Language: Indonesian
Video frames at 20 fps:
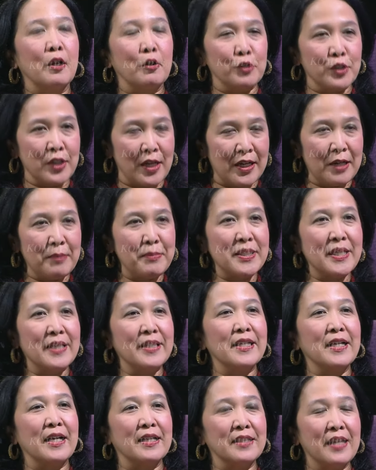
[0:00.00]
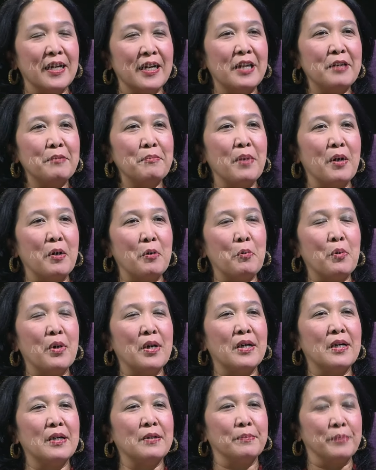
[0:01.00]
Kalau sekarang misalnya dikatakan
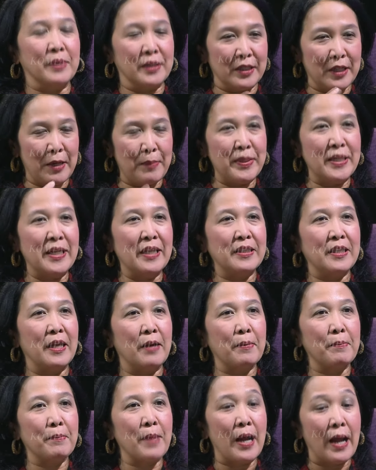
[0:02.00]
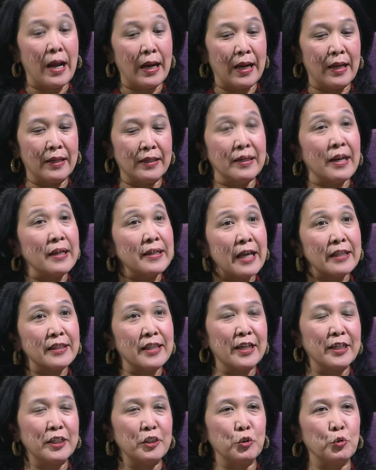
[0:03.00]
bahwa kabinet yang akan
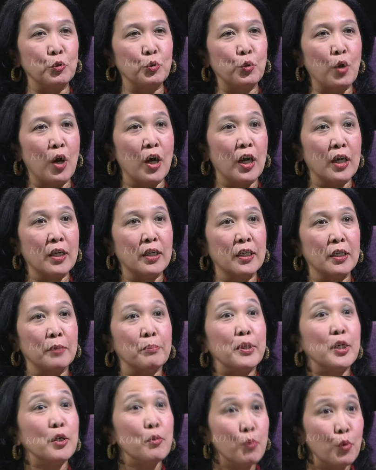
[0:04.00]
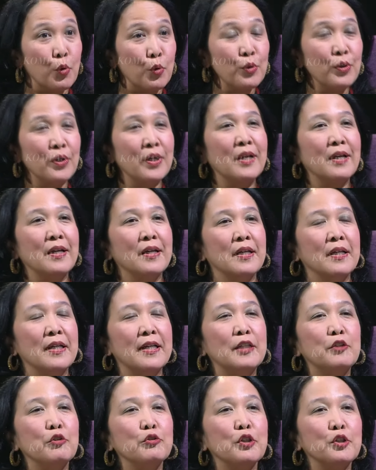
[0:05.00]
datang itu akan lebih gemuk,
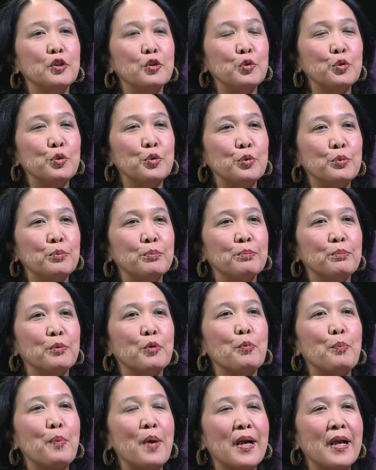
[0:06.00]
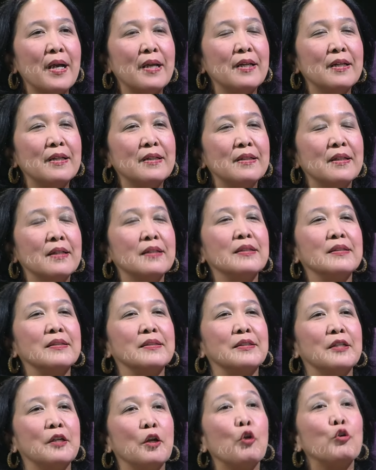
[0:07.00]
itu tentu merupakan
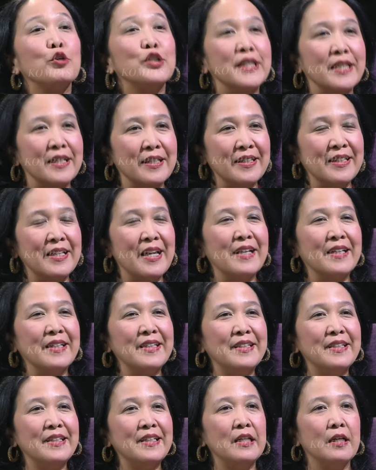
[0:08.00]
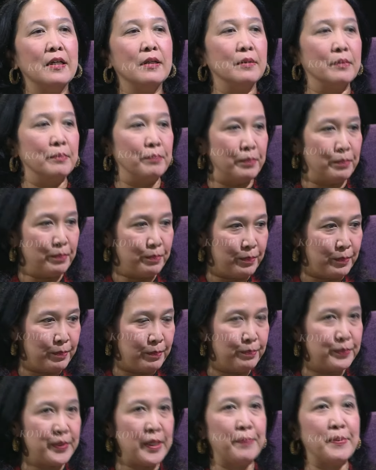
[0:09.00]
uh, logik dari
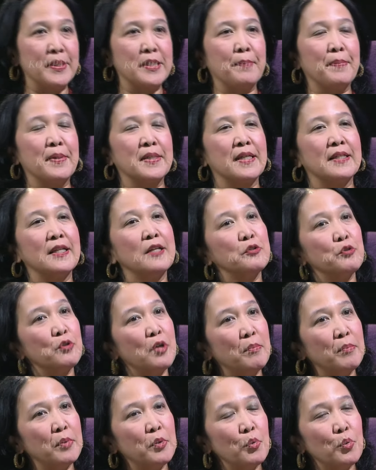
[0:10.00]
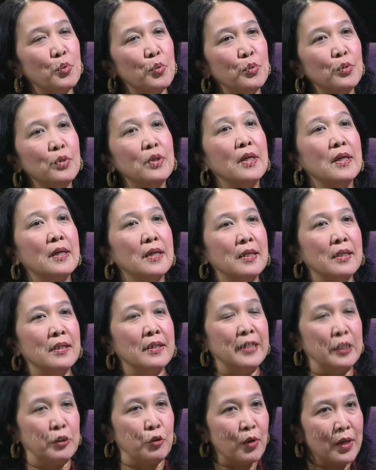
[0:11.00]
siapa-siapa saja yang sudah mendukung
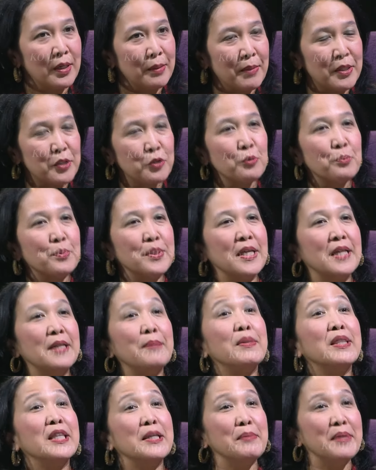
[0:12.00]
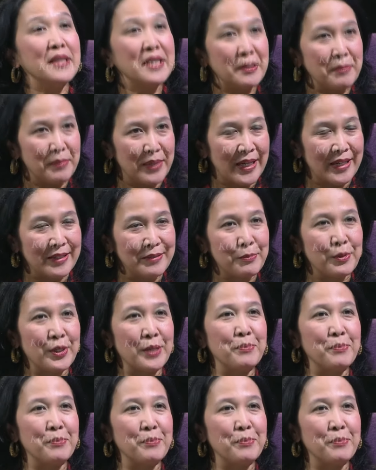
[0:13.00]
itu akan masuk menjadi menteri-menteri mungkin.